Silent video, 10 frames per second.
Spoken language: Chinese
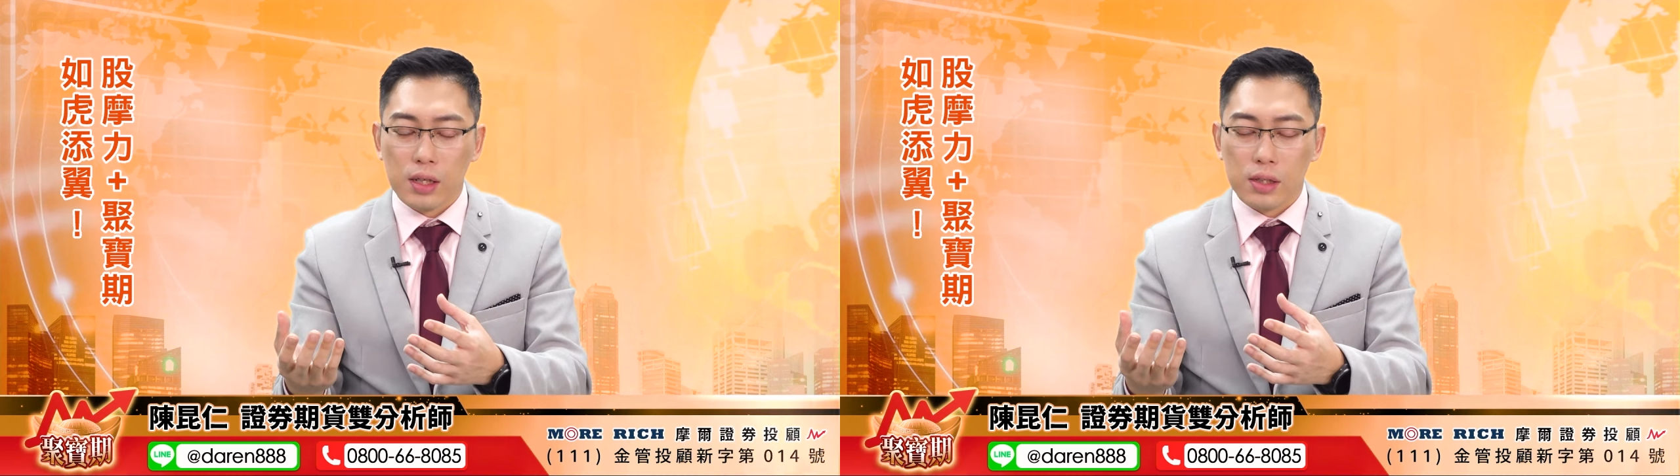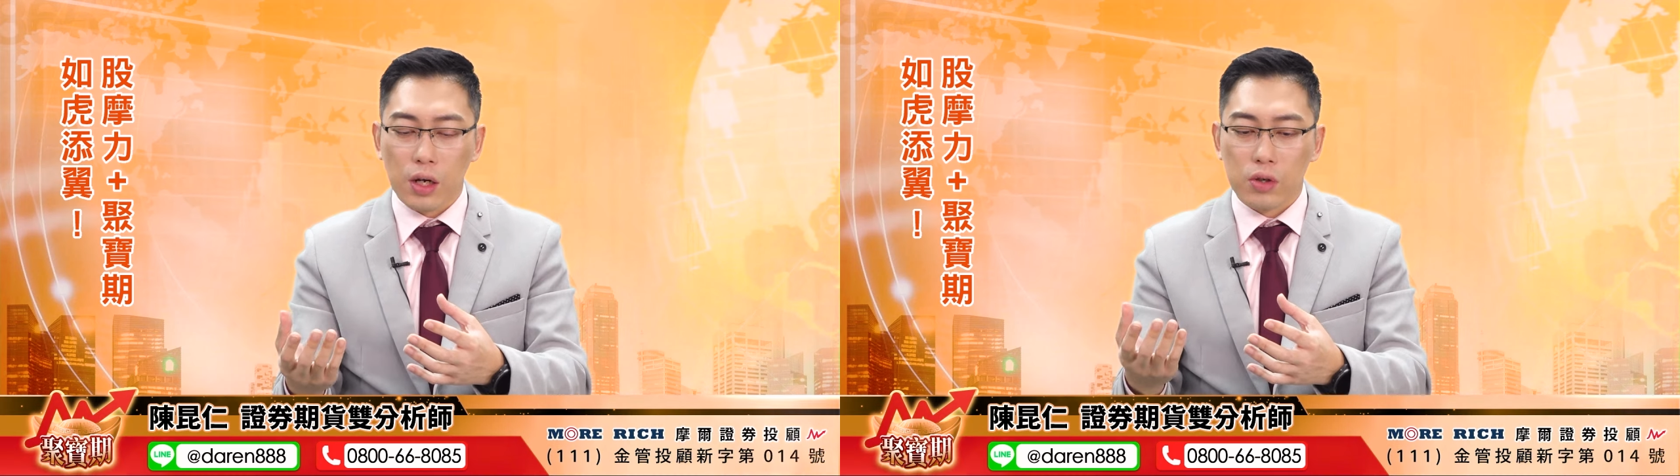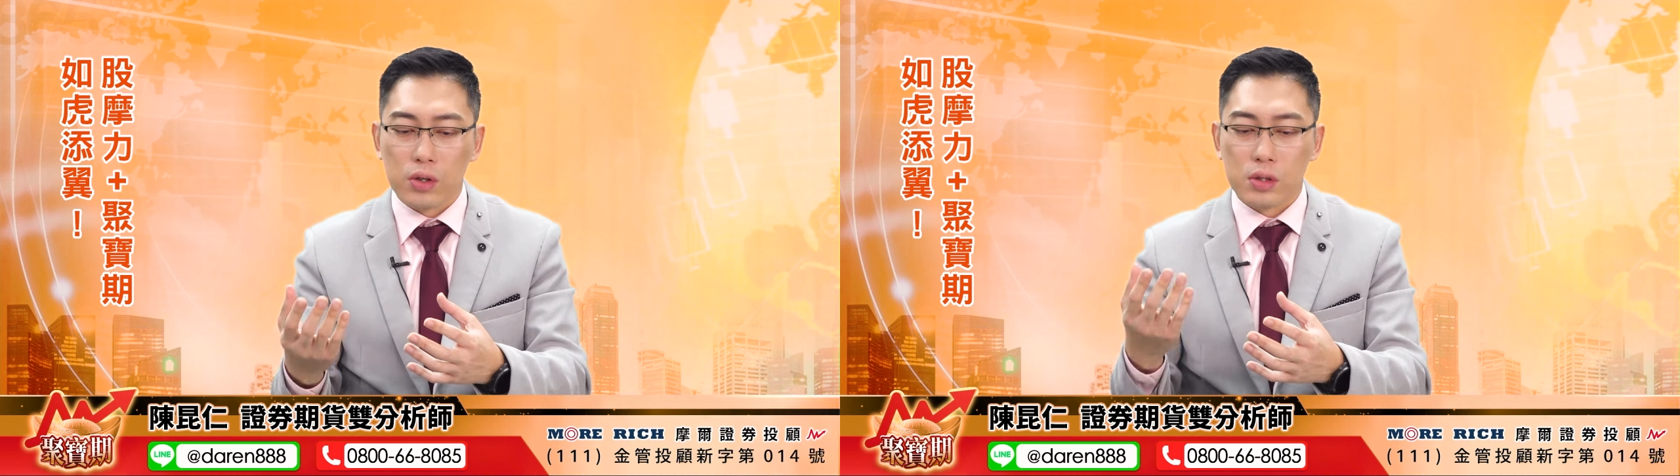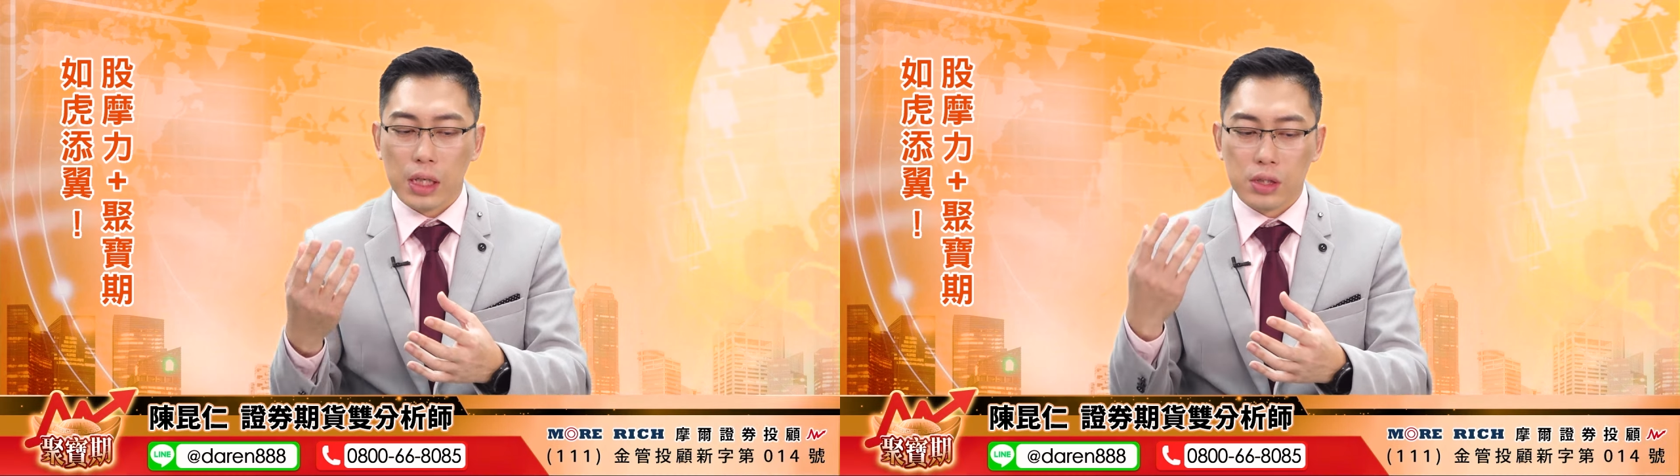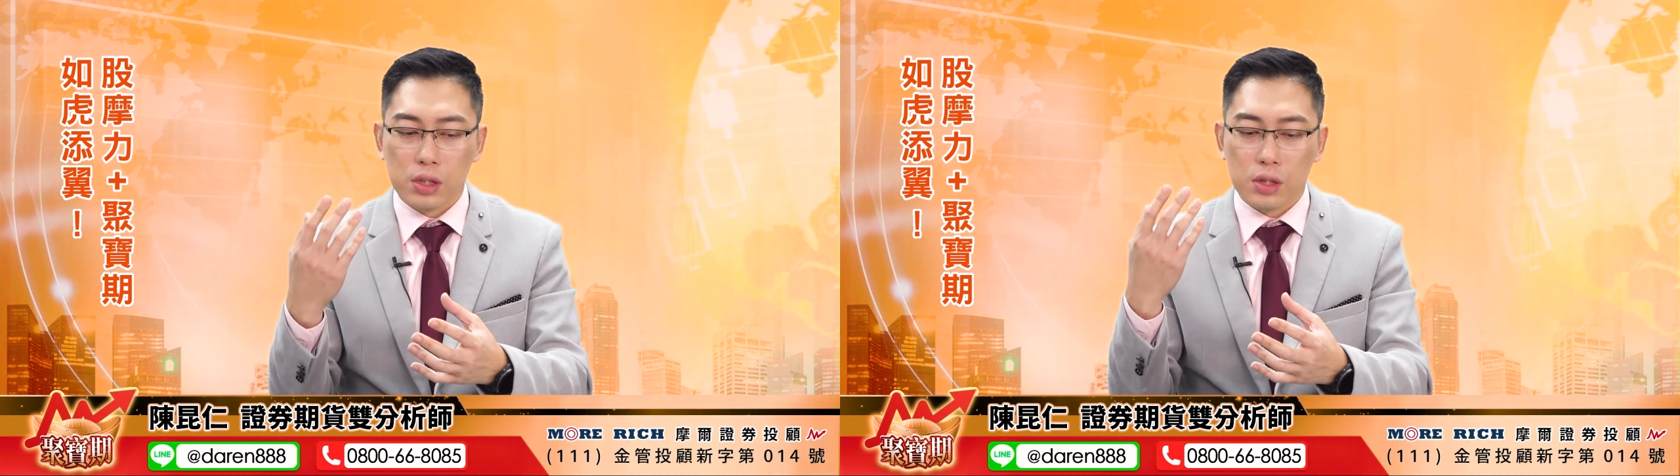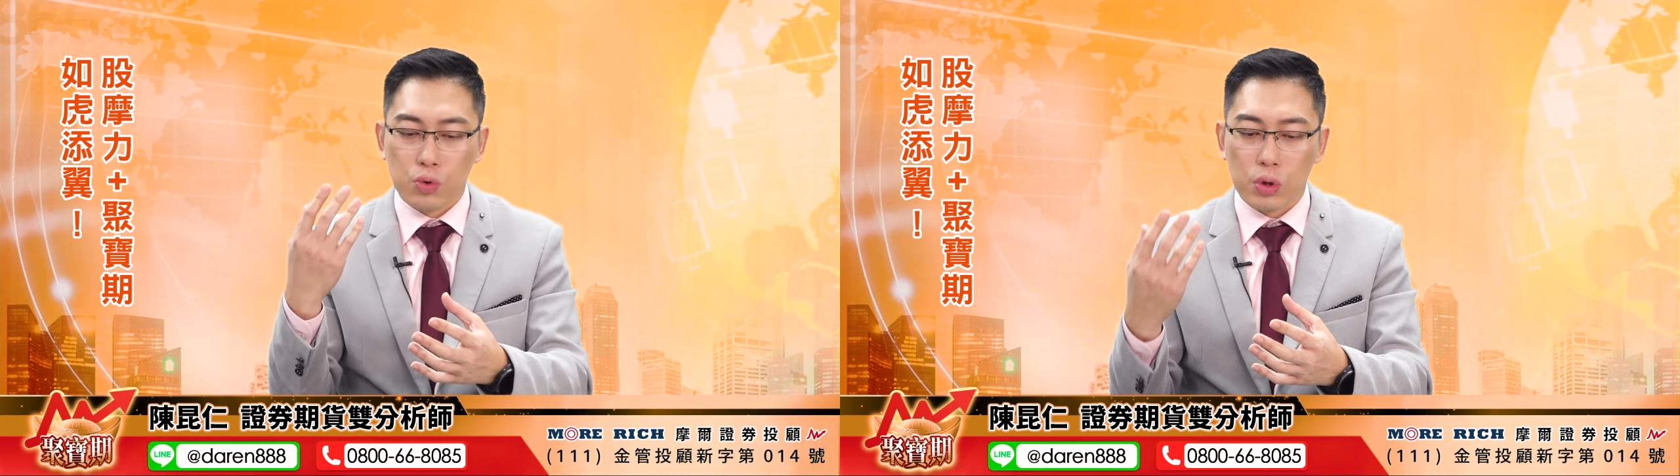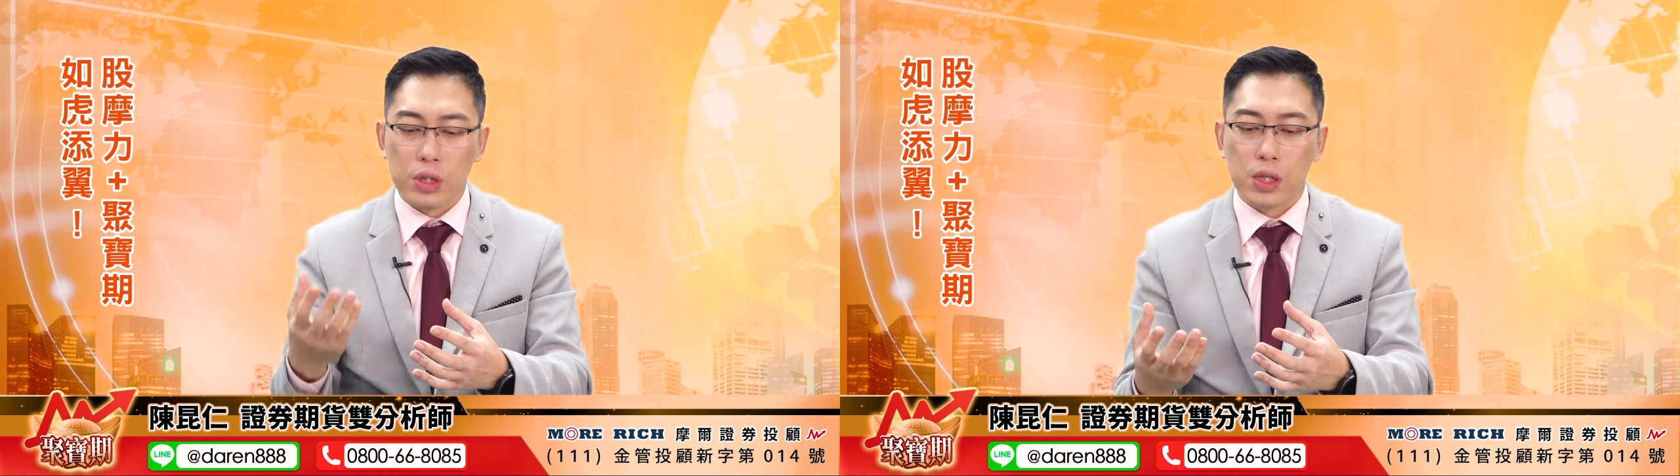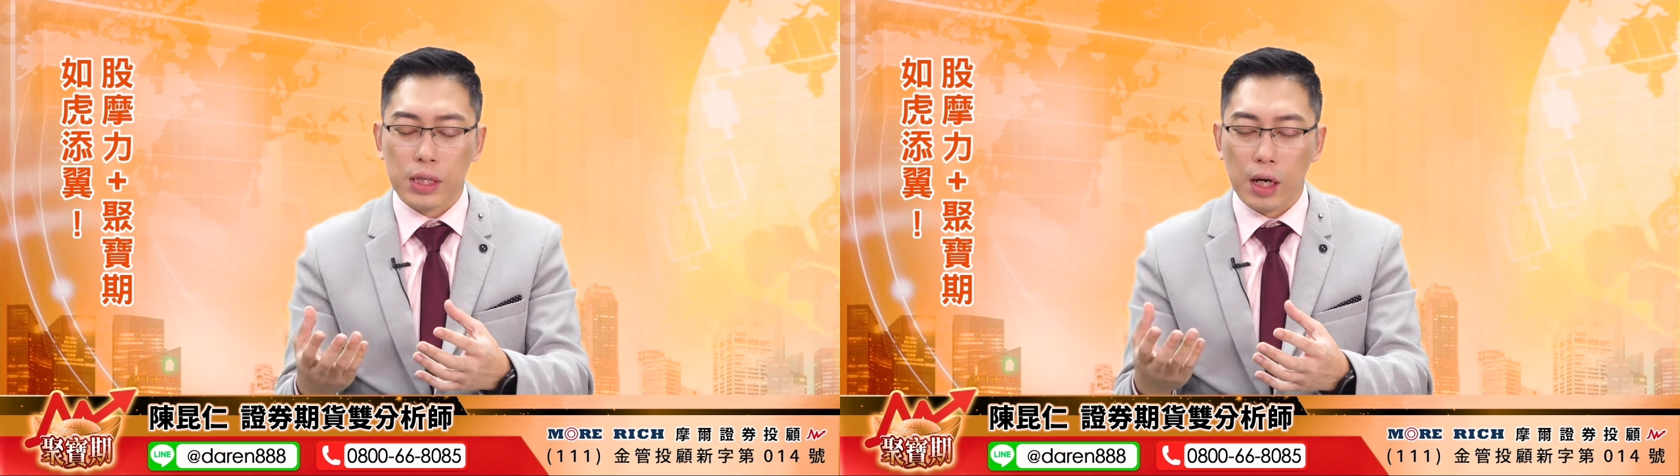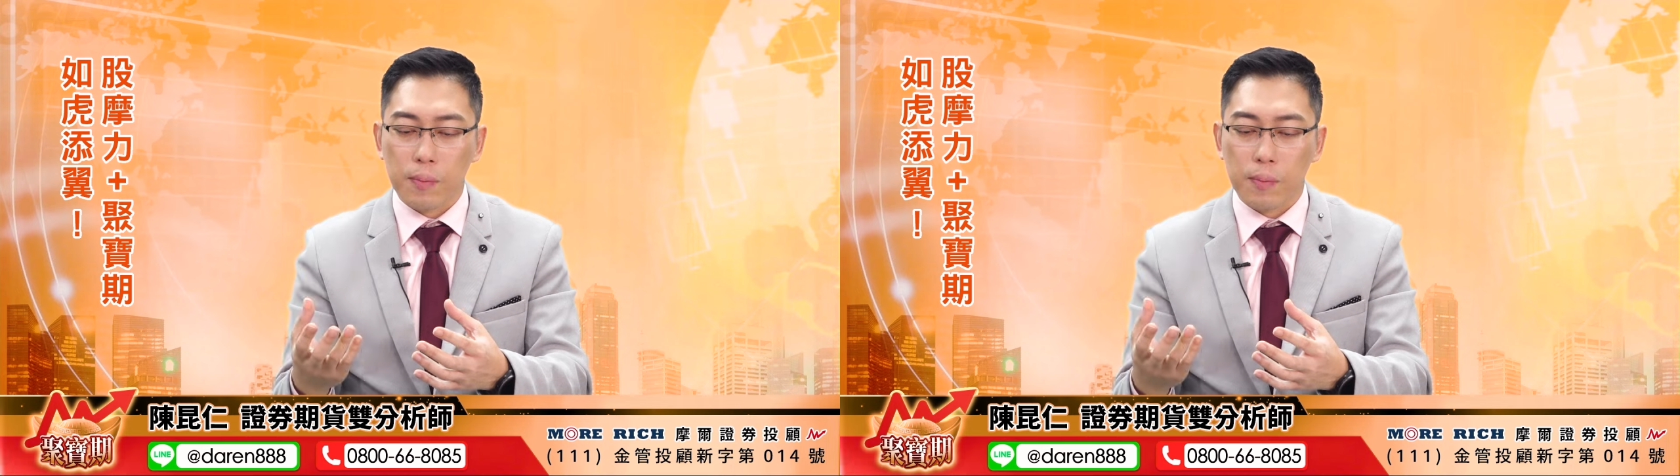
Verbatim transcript: 然后，但是如果你真的要